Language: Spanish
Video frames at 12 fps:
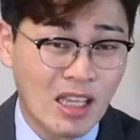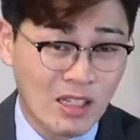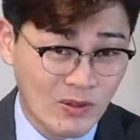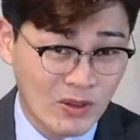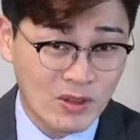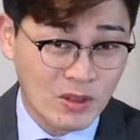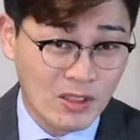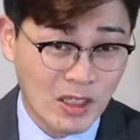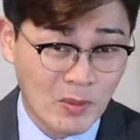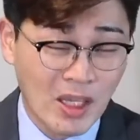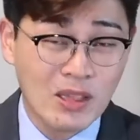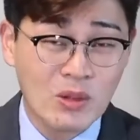el
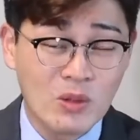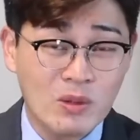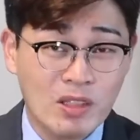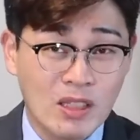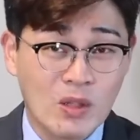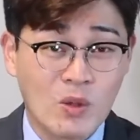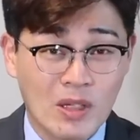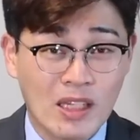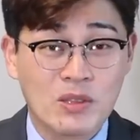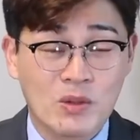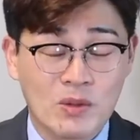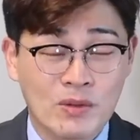funcionamiento del
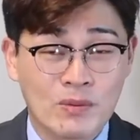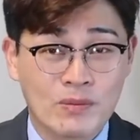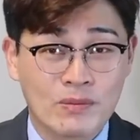corazón.